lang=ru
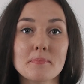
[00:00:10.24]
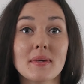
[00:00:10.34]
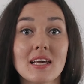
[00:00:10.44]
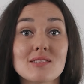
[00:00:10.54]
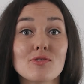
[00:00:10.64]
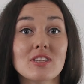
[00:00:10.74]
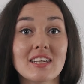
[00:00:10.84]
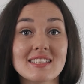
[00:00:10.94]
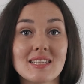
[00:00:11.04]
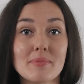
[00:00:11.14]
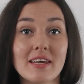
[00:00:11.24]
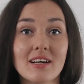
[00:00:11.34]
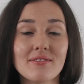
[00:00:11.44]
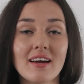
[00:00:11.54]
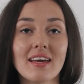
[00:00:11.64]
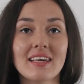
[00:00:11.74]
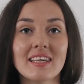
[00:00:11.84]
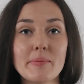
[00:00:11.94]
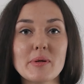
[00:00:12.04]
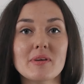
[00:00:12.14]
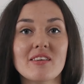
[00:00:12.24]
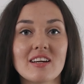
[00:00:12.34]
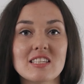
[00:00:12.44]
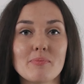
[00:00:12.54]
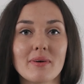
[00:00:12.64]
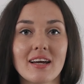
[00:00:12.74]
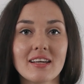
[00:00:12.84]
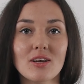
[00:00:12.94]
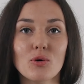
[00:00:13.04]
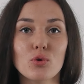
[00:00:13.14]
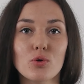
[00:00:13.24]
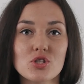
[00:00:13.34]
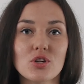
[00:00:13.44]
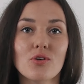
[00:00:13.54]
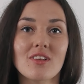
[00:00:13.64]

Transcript: Меня зовут Ника Сабрекова, и я преподаватель проекта «Художник